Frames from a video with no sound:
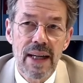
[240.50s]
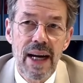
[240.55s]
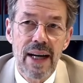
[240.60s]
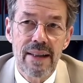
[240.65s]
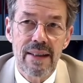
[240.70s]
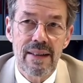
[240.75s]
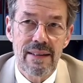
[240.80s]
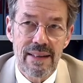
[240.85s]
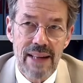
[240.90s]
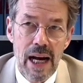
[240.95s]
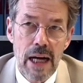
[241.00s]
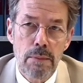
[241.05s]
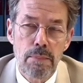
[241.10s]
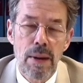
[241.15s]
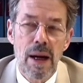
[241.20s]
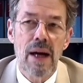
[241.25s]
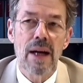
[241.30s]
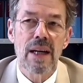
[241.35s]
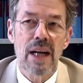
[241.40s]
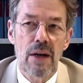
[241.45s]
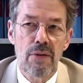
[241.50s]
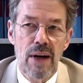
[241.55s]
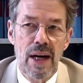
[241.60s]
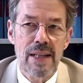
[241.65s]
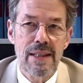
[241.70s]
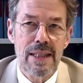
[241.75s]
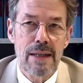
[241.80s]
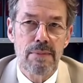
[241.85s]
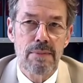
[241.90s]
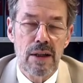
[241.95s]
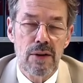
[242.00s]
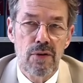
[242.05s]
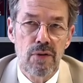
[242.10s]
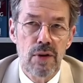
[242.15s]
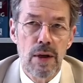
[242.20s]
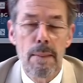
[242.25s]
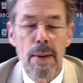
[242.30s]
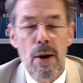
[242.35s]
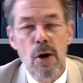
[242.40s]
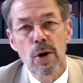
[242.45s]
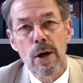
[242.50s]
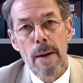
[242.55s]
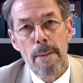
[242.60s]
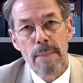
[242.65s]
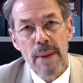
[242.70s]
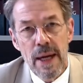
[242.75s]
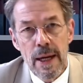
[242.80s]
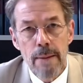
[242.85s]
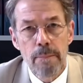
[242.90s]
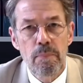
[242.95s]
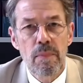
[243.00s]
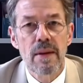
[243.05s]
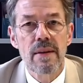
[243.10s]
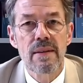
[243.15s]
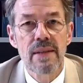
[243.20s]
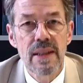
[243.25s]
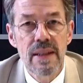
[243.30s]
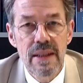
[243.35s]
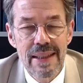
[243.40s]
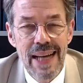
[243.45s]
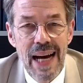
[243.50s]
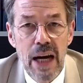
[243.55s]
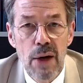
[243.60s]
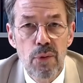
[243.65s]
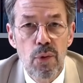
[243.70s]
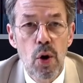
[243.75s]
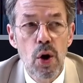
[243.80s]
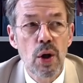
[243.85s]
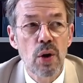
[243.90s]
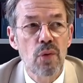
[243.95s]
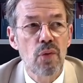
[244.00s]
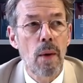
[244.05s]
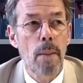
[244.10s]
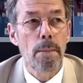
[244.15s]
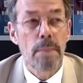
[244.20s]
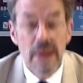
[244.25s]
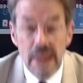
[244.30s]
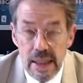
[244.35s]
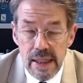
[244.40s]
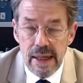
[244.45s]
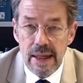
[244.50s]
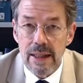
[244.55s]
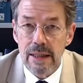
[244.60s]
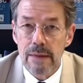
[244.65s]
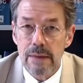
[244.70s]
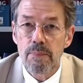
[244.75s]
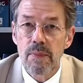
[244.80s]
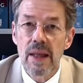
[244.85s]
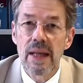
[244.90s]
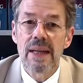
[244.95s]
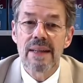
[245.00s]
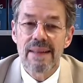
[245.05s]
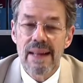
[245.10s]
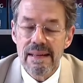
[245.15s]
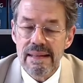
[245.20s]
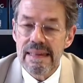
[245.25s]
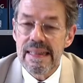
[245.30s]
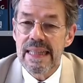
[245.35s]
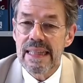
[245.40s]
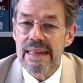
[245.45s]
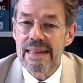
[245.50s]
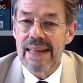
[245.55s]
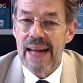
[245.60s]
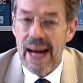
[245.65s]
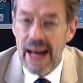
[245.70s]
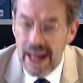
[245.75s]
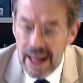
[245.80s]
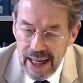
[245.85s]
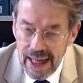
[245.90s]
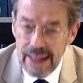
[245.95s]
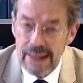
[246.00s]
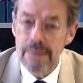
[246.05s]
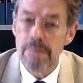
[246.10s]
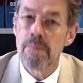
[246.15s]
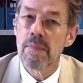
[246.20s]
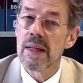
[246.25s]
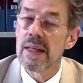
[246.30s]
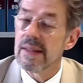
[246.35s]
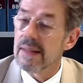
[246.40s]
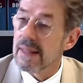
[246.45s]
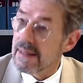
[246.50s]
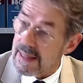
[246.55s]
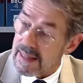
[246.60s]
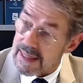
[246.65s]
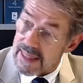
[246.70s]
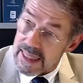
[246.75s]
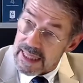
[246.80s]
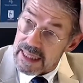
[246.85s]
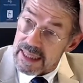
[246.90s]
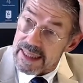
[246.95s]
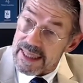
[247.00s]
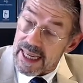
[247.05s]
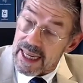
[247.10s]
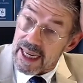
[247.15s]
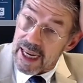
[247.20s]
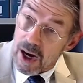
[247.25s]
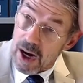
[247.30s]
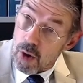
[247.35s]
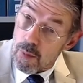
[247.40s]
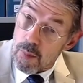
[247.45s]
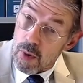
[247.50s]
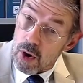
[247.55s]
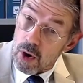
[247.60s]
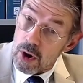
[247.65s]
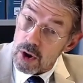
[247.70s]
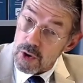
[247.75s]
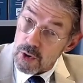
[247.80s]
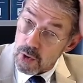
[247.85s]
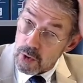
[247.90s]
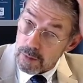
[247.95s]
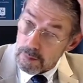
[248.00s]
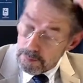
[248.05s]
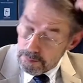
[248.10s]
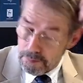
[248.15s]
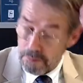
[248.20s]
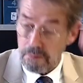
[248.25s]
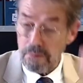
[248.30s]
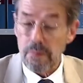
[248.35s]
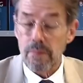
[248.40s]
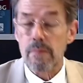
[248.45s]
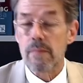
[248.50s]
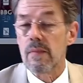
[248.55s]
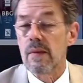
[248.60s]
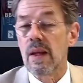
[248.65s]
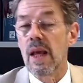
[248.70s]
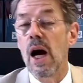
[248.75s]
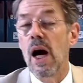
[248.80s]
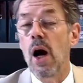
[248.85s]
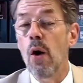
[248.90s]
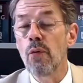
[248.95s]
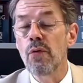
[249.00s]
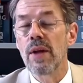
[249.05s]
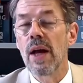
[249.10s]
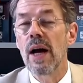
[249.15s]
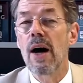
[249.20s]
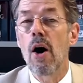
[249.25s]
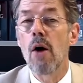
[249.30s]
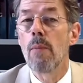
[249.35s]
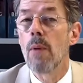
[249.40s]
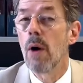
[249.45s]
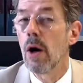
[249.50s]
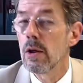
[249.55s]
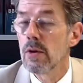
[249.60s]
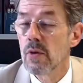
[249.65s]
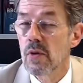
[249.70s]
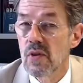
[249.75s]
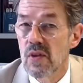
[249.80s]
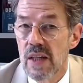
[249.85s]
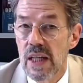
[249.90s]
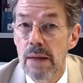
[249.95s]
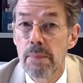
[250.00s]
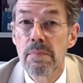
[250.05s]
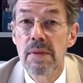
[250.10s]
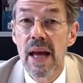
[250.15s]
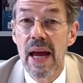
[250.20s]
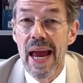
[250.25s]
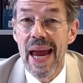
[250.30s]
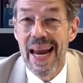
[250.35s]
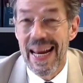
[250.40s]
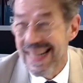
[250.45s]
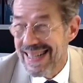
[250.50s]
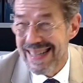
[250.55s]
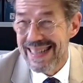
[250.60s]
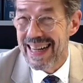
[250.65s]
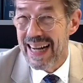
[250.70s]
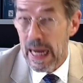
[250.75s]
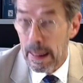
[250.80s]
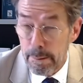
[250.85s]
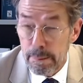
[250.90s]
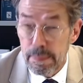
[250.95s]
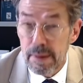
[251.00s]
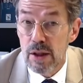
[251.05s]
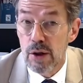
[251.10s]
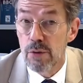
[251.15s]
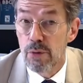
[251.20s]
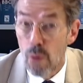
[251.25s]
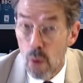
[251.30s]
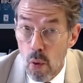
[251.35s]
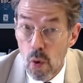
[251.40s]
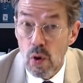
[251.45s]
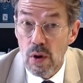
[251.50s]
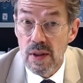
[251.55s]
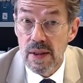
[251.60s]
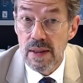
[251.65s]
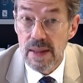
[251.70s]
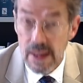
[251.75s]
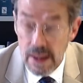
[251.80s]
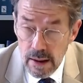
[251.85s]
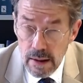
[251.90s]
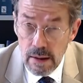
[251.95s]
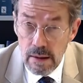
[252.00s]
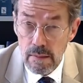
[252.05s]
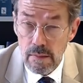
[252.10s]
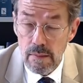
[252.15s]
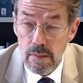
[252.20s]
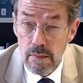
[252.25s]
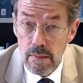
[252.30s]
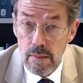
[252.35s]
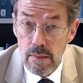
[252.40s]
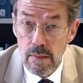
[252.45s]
haben wir gerade gesagt, Paragraph 1 Absatz 4 BauGB, sind nachfolgend verbindlich. Das liegt daran, dass die Ziele der Raumordnung auf der Raumordnungsebene endabgewogen sind,